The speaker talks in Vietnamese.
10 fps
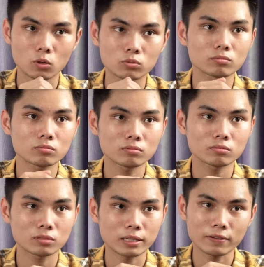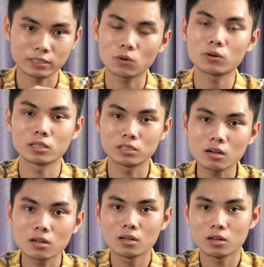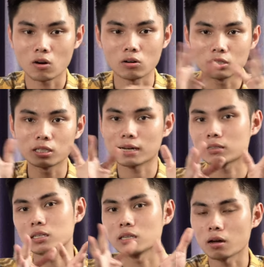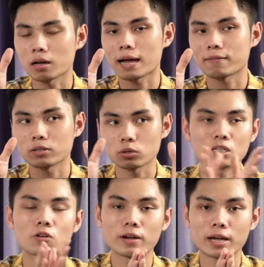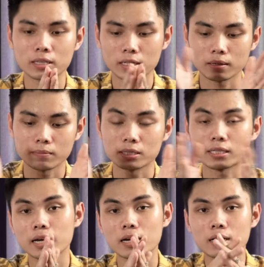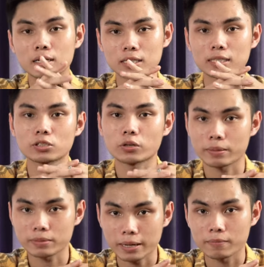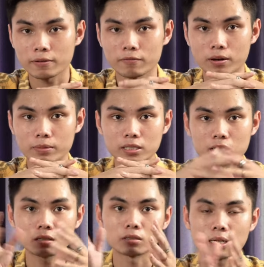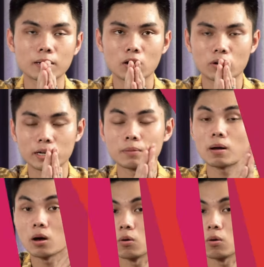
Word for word: cũng sẽ phải trâu hơn ở trước còn như thế nào thì đợi hàng vài tuần sau về thì mình sẽ trên tay cho anh em xem và mình sẽ thử xem là con này được bao